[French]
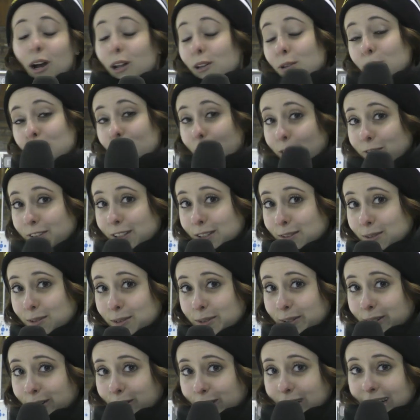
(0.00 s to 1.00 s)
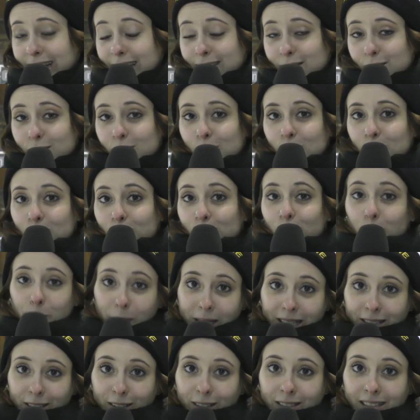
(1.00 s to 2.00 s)
Nous profitons de l'occasion pour vous
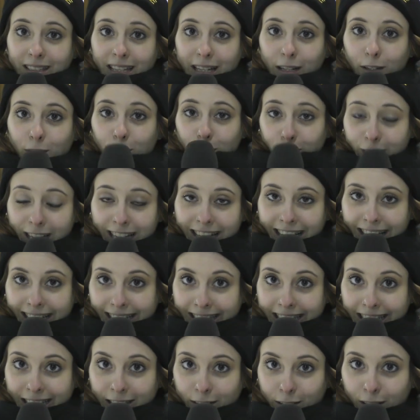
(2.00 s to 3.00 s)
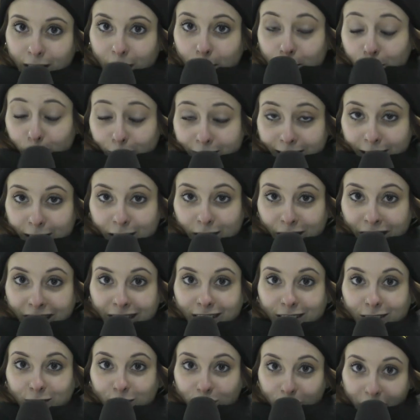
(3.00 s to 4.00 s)
présenter le nouvel article de la boutique
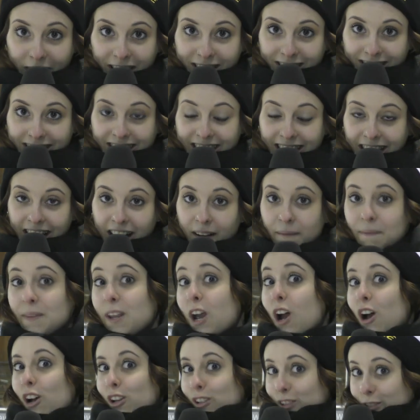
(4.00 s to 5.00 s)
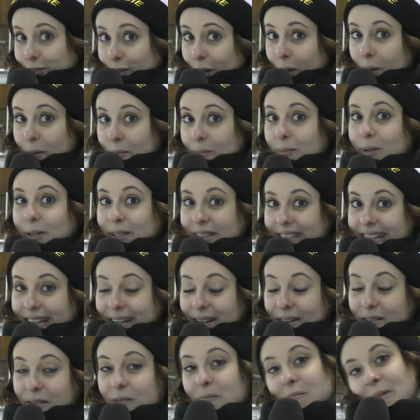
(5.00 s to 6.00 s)
du HCA, ce bonnet
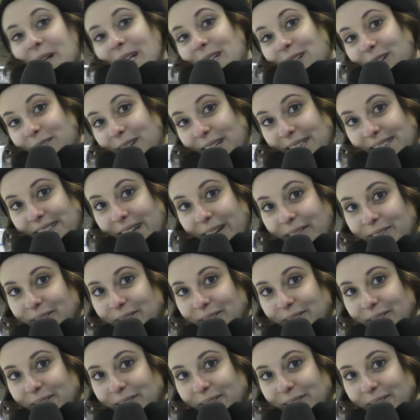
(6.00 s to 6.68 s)
au prix de 25